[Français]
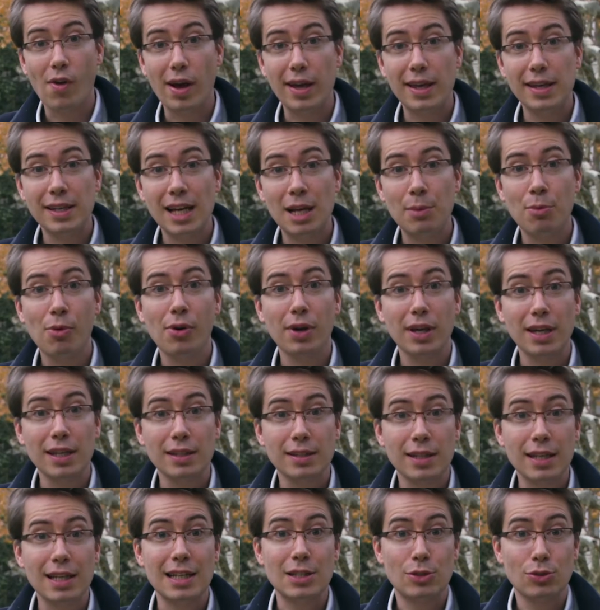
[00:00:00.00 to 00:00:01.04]
va également
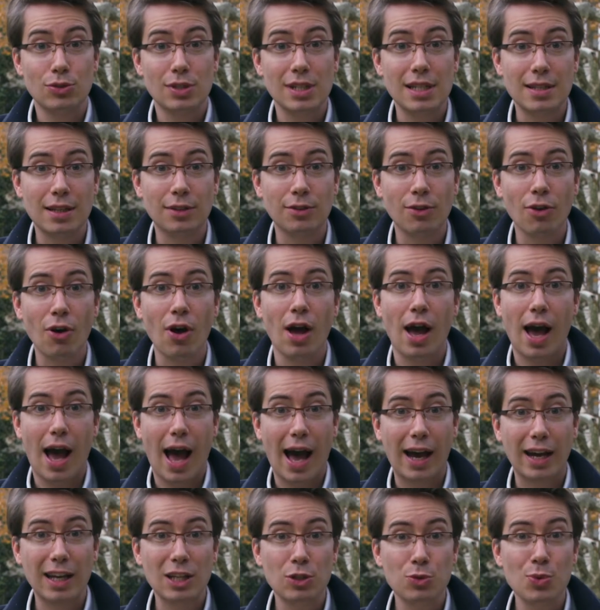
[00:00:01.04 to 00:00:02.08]
aider les utilisateurs à
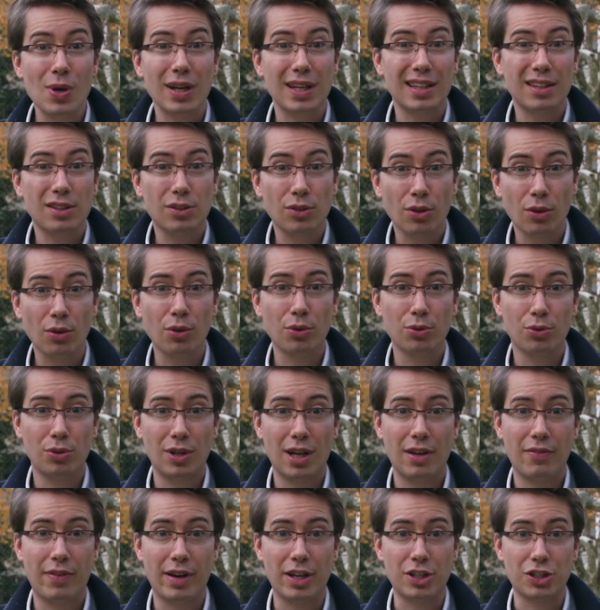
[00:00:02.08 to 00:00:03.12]
réduire les temps de
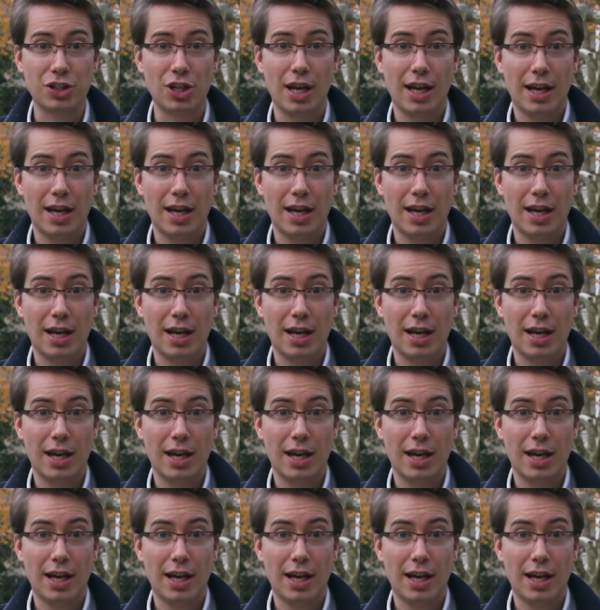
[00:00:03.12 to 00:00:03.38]
lavage